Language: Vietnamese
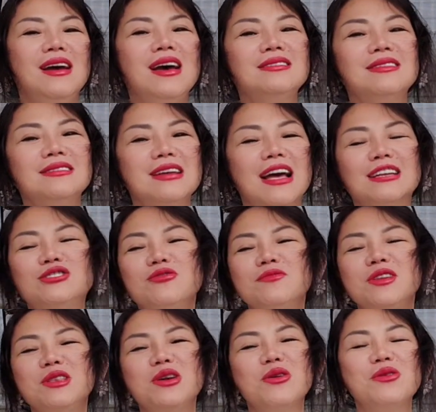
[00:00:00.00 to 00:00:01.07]
hết tất cả trong
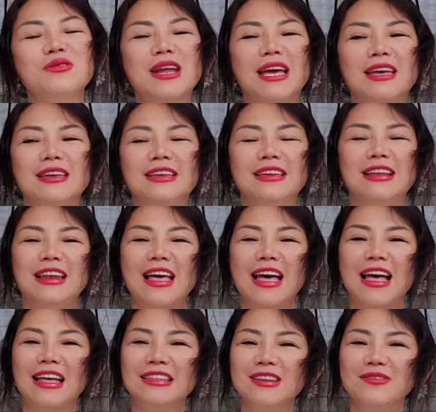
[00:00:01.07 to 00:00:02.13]
video này
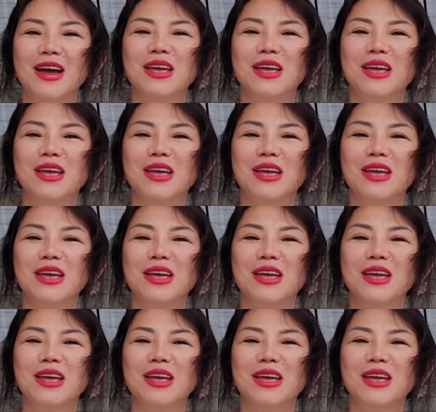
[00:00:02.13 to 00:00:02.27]
là như